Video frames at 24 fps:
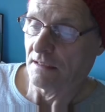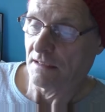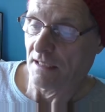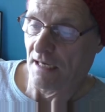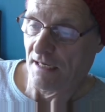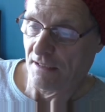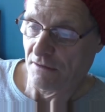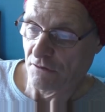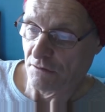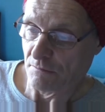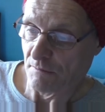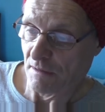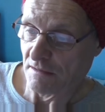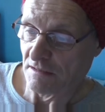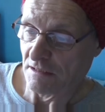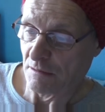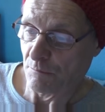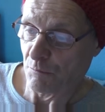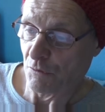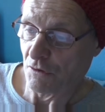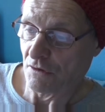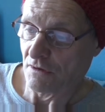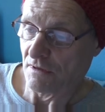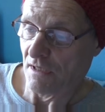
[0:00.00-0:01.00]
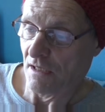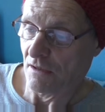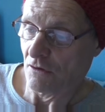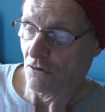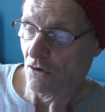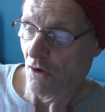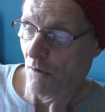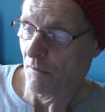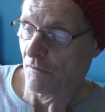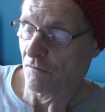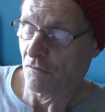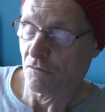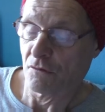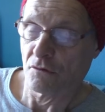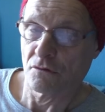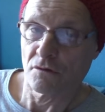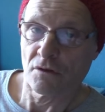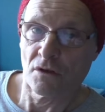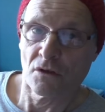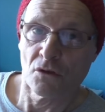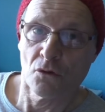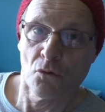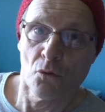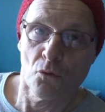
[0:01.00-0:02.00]
23 Prozent kommen von
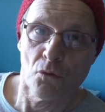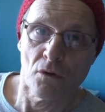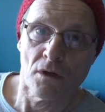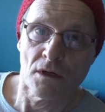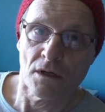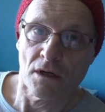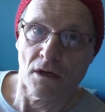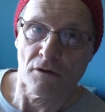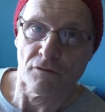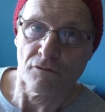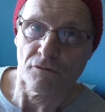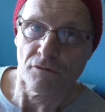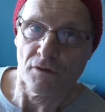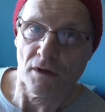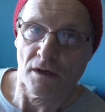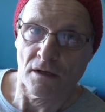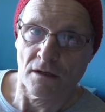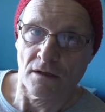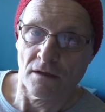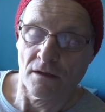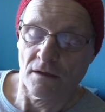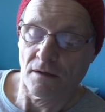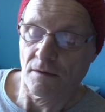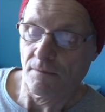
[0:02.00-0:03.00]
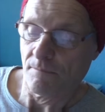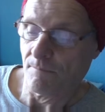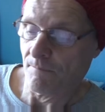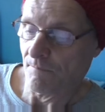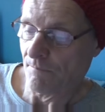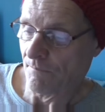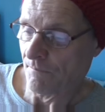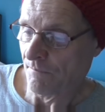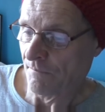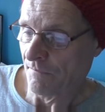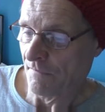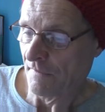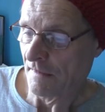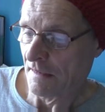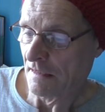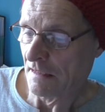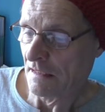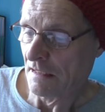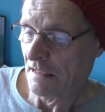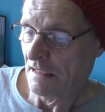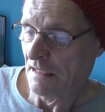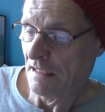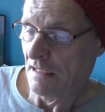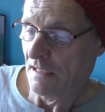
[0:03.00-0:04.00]
unseren Kohlekraftwerken.
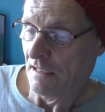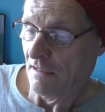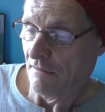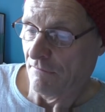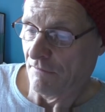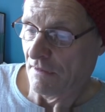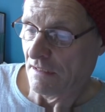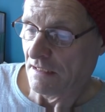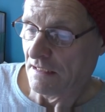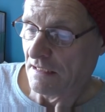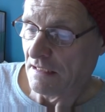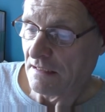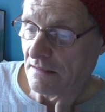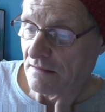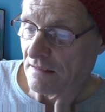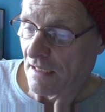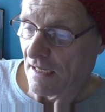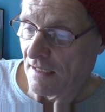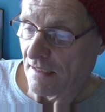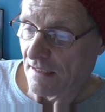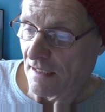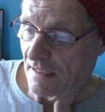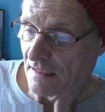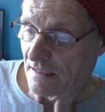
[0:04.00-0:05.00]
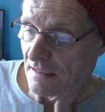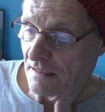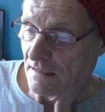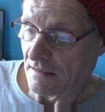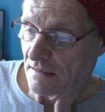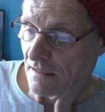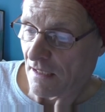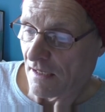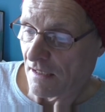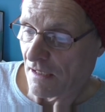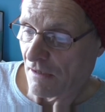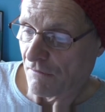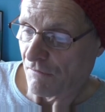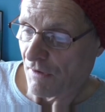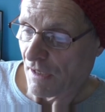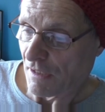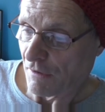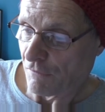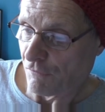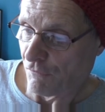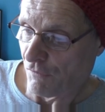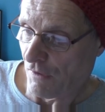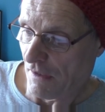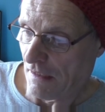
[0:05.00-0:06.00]
Wenn diese Energieträger
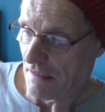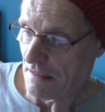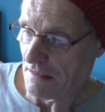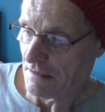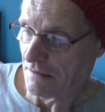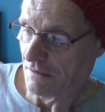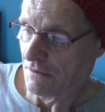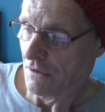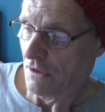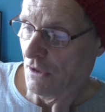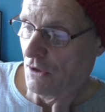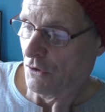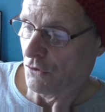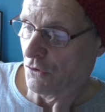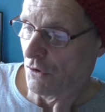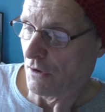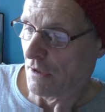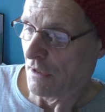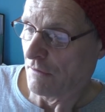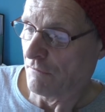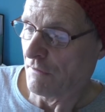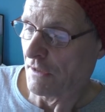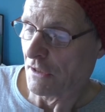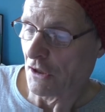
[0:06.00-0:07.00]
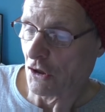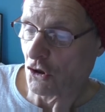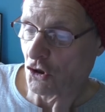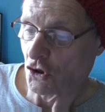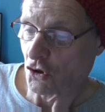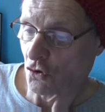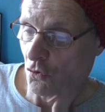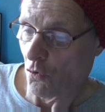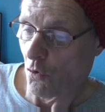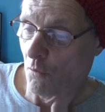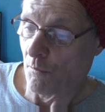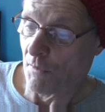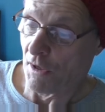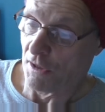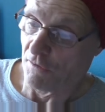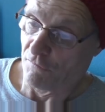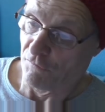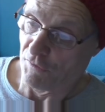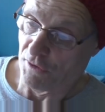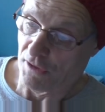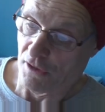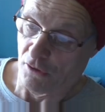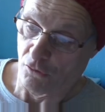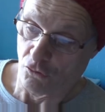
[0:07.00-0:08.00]
wegfallen, können wir den Strom
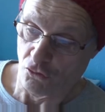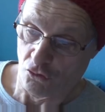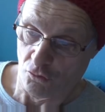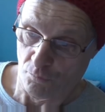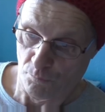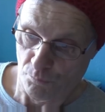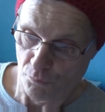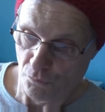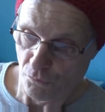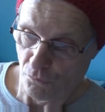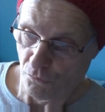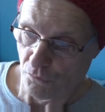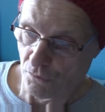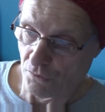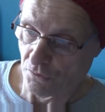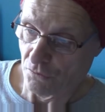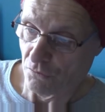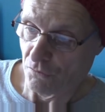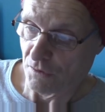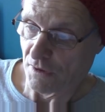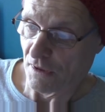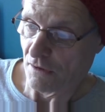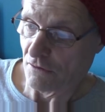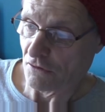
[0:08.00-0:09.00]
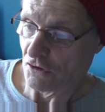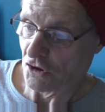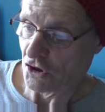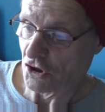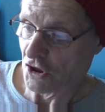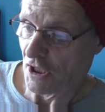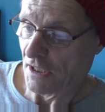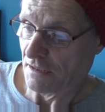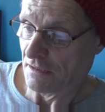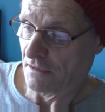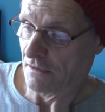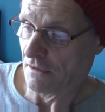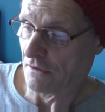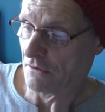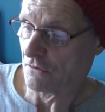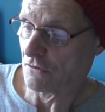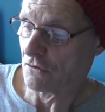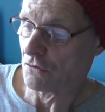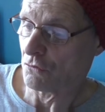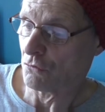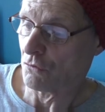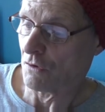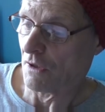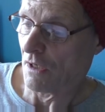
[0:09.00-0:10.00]
entweder aus Polen oder aus Tschechien
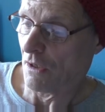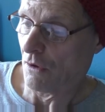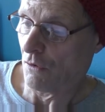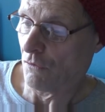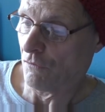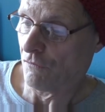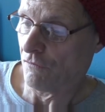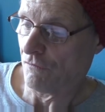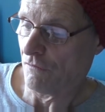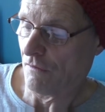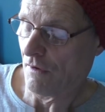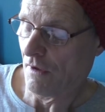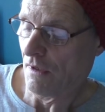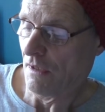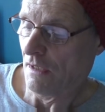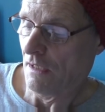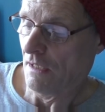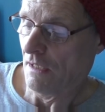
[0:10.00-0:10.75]
zukaufen.